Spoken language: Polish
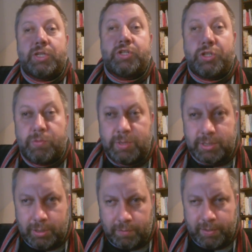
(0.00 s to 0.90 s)
i życz
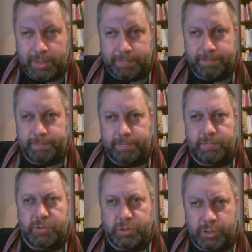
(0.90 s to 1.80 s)
mi zdrowia.
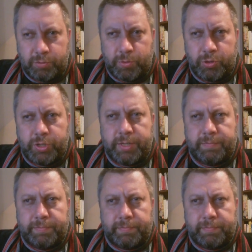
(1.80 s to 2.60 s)
Szczęść Boże.